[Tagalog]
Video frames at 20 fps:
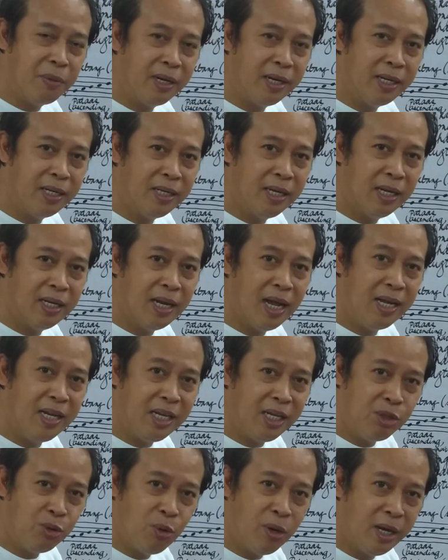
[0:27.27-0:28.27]
pakinggan
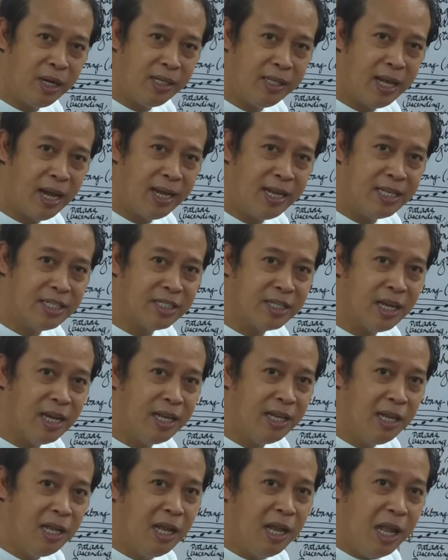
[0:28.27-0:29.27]
ay ito ay dahil
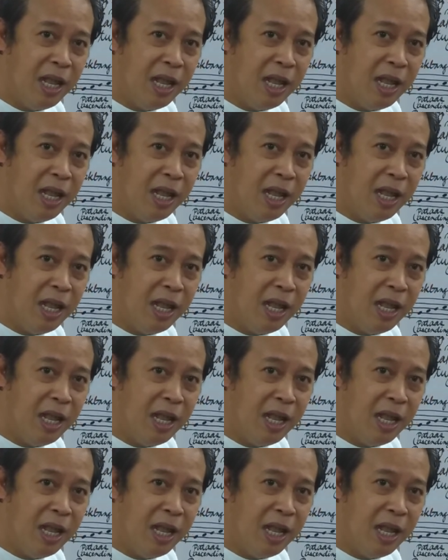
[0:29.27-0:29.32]
sa